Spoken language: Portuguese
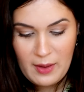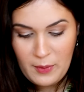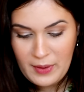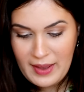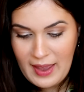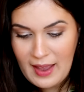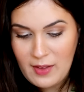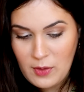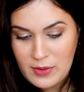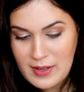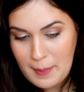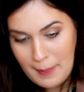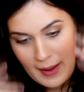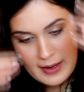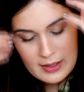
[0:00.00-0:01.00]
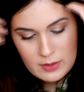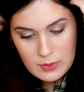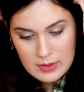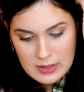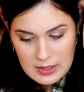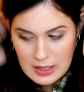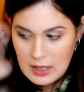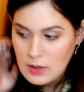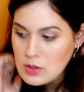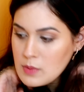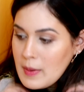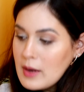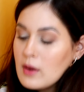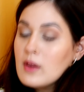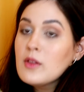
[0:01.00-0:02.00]
deu o quê tô separando assim, eu
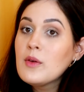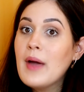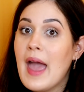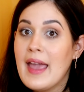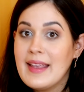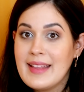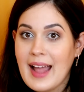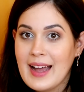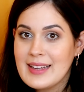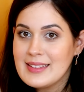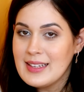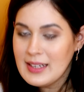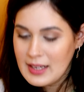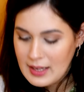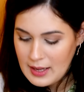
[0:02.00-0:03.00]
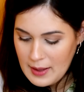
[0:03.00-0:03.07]
espero que eu não erre nada,